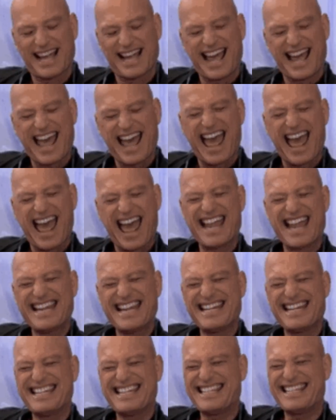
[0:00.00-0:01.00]
স্পেশাল
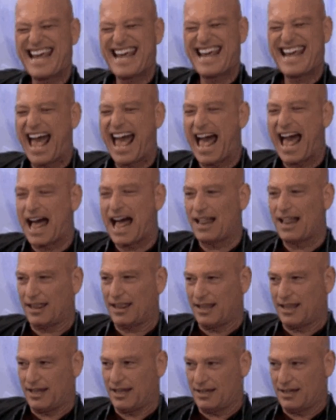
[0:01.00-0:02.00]
ট্যালেন্ট কিছু জিনিস
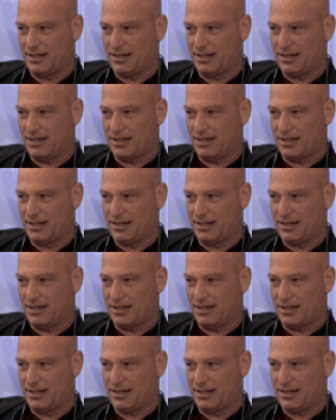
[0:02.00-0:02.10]
দেখাও